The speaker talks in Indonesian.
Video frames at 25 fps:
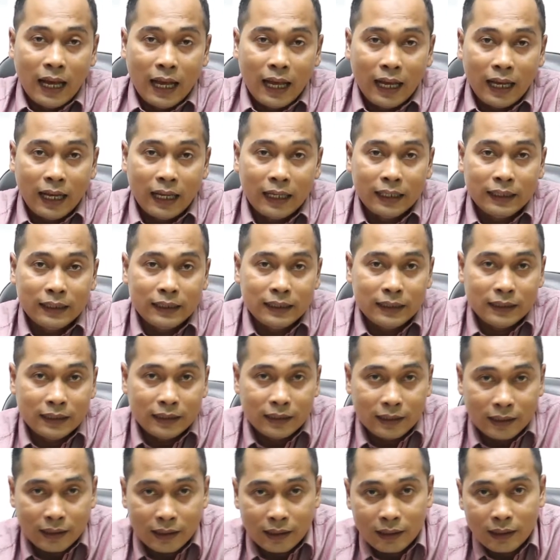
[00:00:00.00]

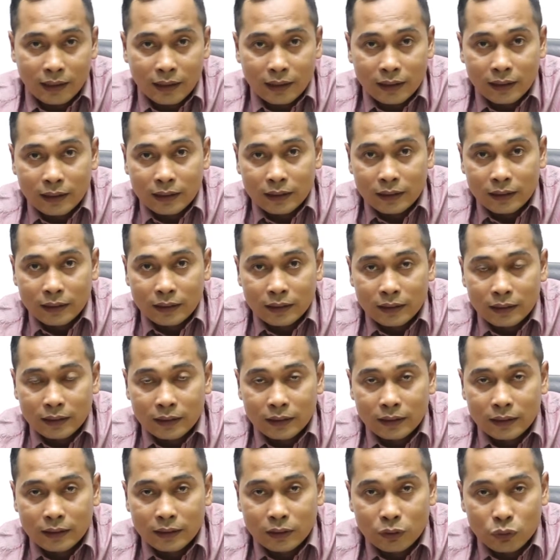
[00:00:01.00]
Anda
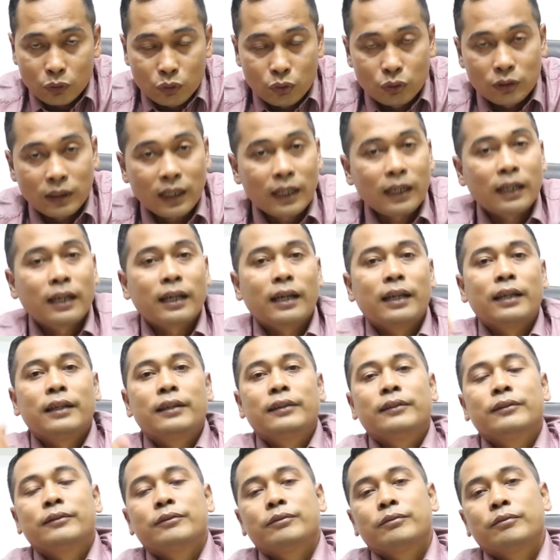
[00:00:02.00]
e, gunakan.
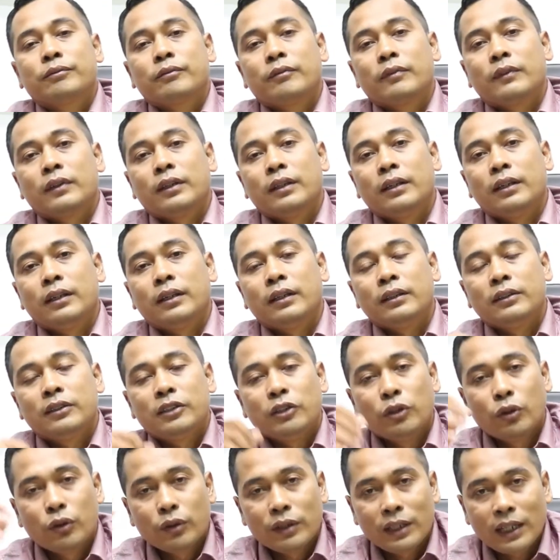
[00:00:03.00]
Ya,
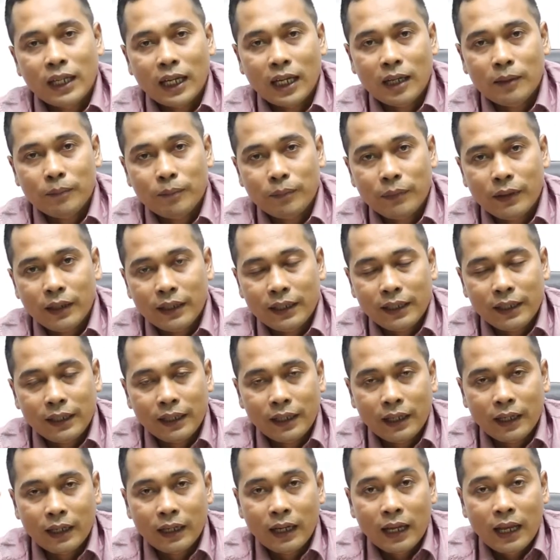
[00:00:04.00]
teori apa
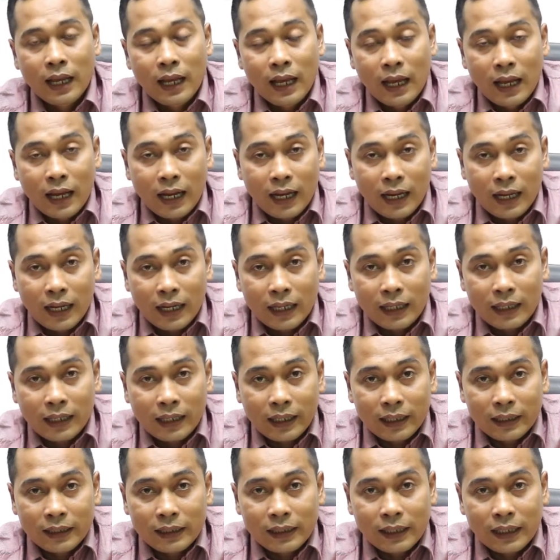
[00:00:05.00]
yang
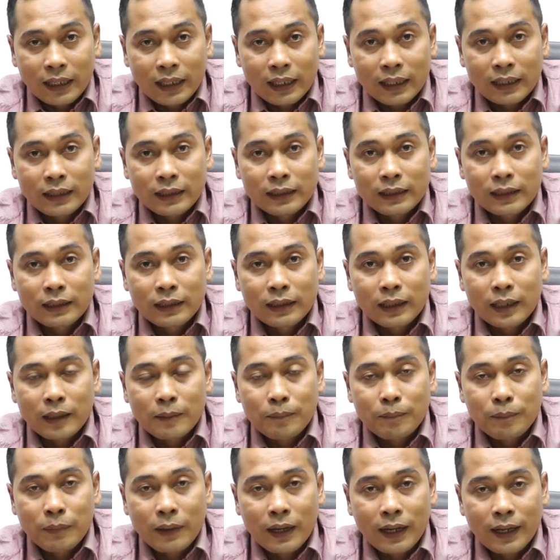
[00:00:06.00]
akan
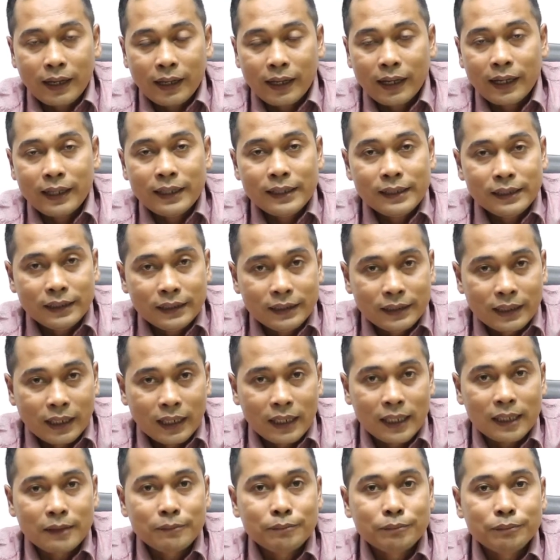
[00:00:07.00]
Anda pakai di
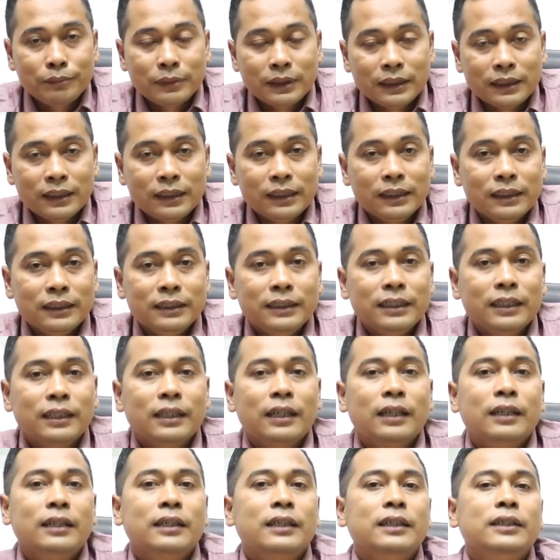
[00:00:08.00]
dalam
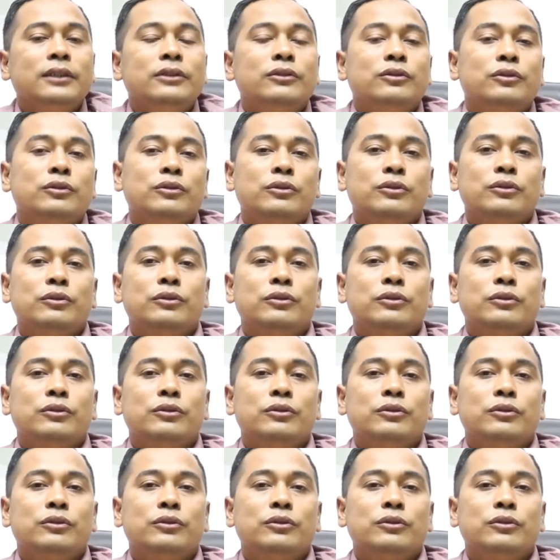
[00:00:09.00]
penelitian Anda itu.